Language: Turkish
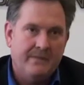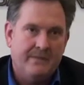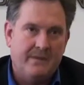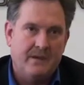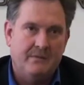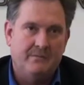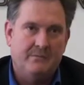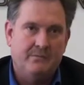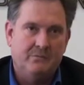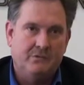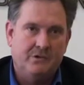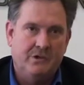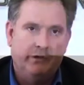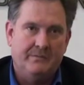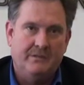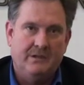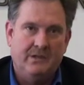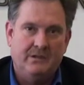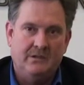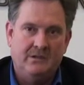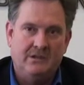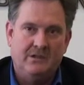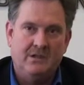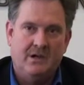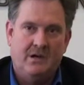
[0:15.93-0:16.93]
Tabi bu
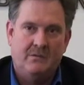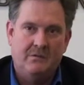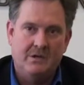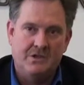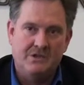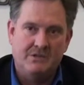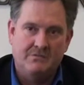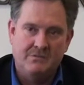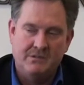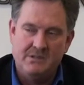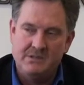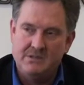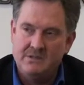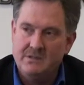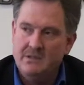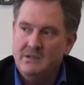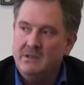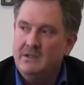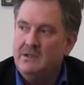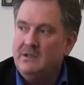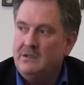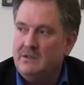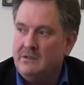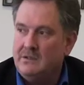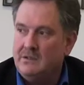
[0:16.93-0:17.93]
temeldeki amacımız
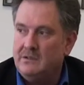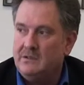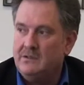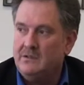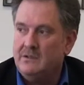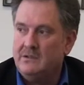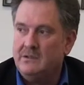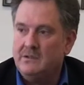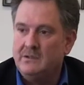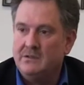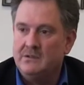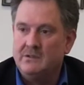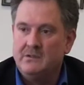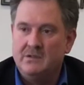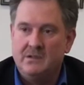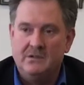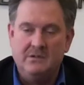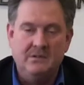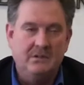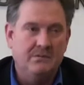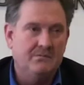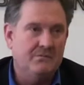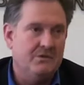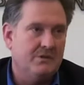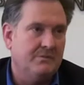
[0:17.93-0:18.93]
e,
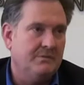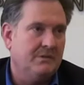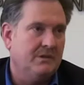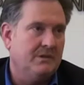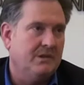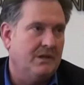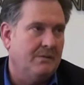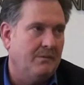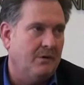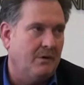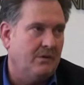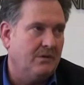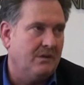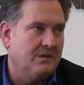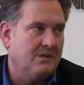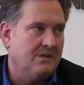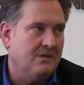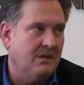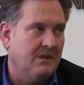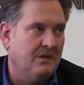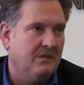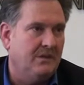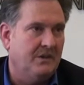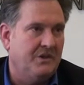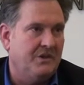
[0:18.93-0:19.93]
katılımcı bir
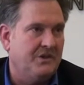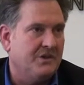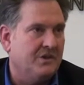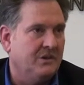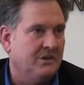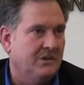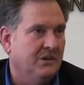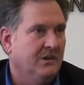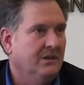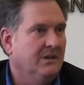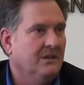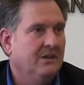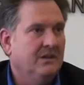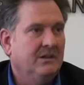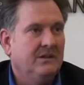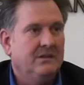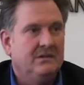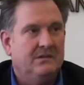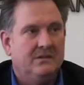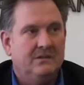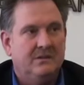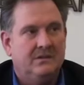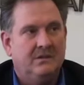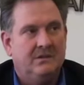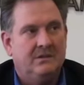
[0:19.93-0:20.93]
demokrasi anlayışını
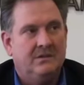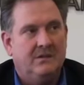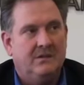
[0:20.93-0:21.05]
e,